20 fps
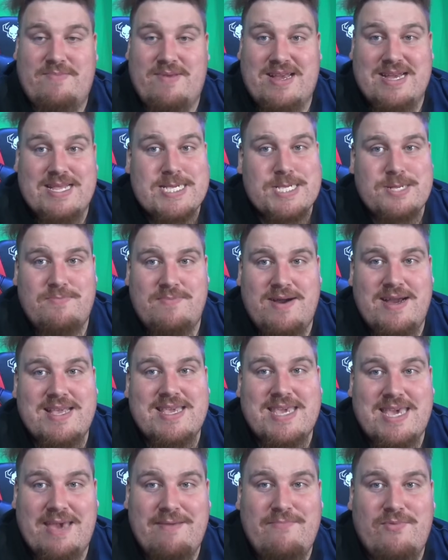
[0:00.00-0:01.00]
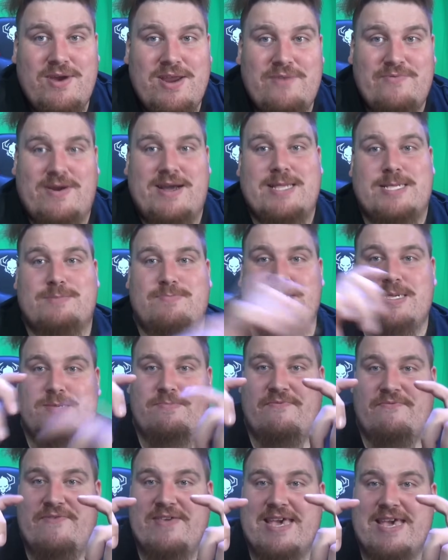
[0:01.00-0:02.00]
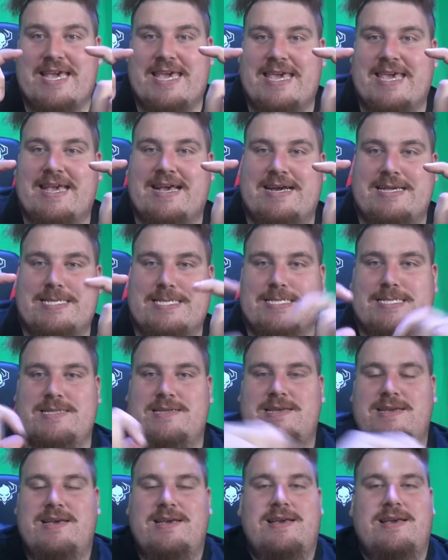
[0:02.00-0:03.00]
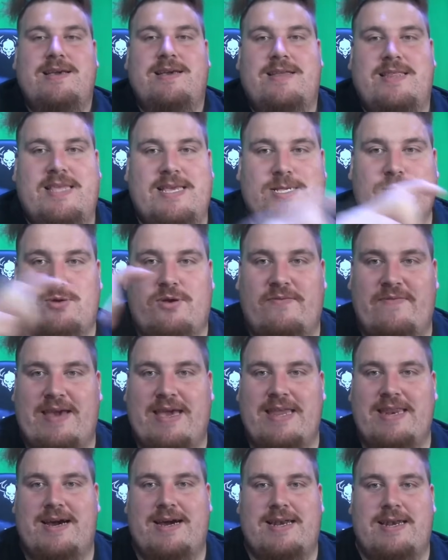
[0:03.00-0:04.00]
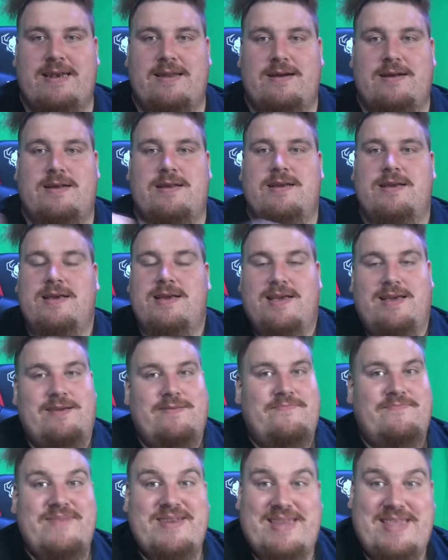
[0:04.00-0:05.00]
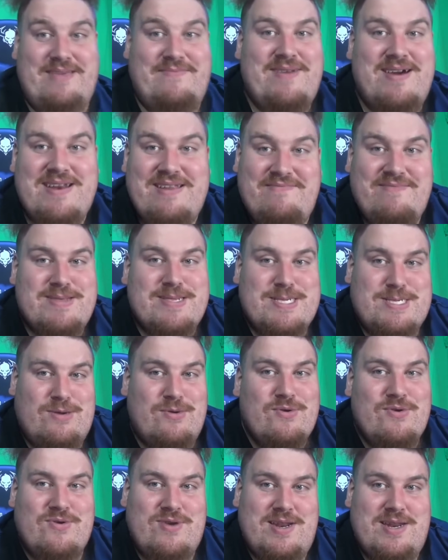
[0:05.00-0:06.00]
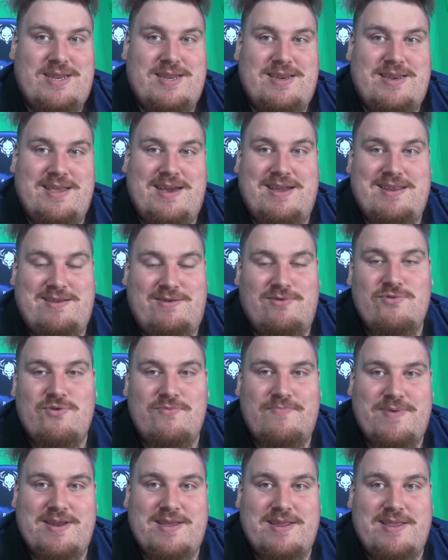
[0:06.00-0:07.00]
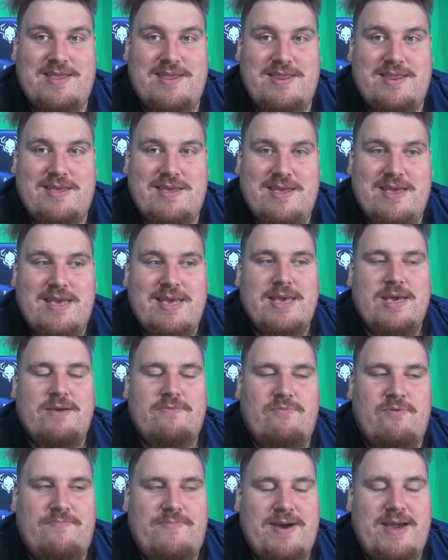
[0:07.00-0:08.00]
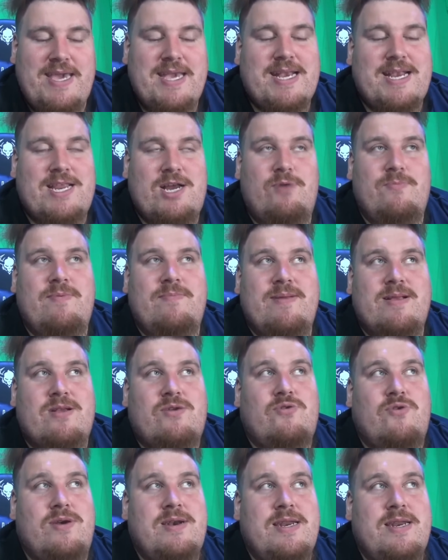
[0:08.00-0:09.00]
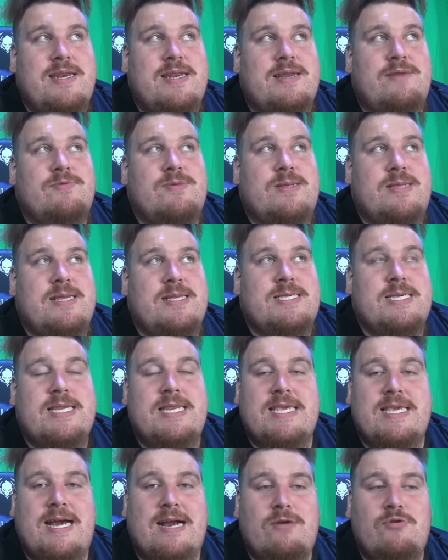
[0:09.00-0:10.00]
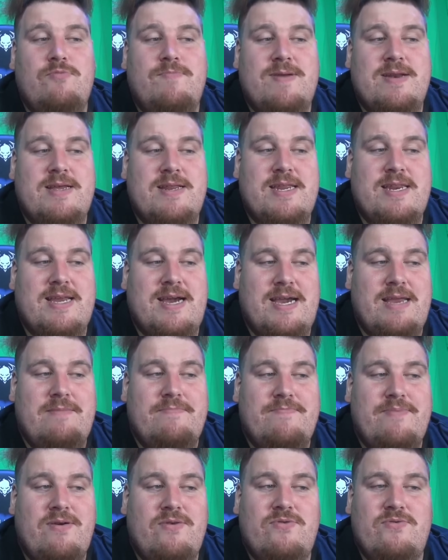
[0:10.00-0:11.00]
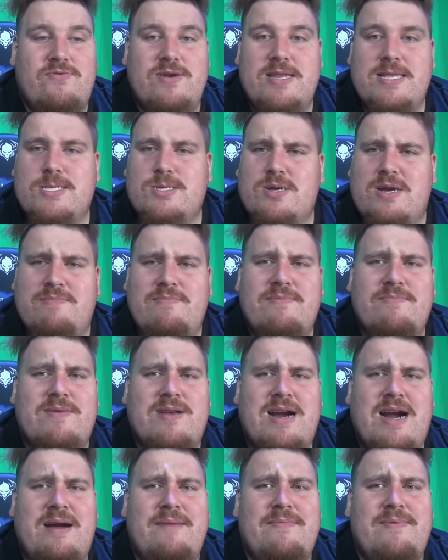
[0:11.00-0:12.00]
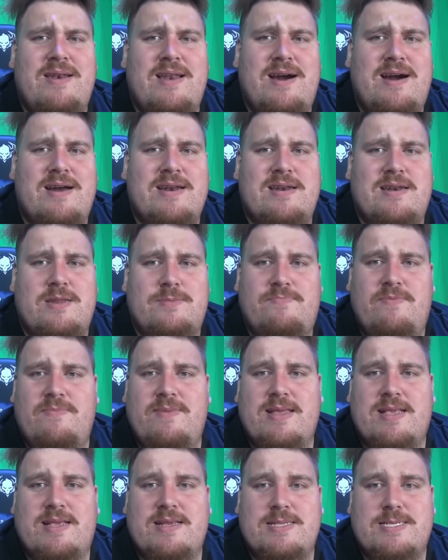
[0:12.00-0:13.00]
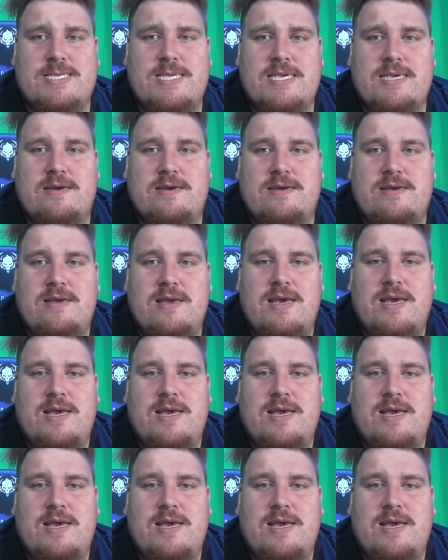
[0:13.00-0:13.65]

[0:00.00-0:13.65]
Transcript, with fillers: dem ganz normalen Gameboy Advance, mit diesem viereckigen Kasten der so quer in der Hand lag. Mit dem hatte man das auch noch nicht. Der hatte auch noch Batterien. Wobei ich glaube, man konnte da tatsächlich Akkubatterien einbauen und den sogar mit dem Kabel laden. Ich bin mir nicht ganz sicher.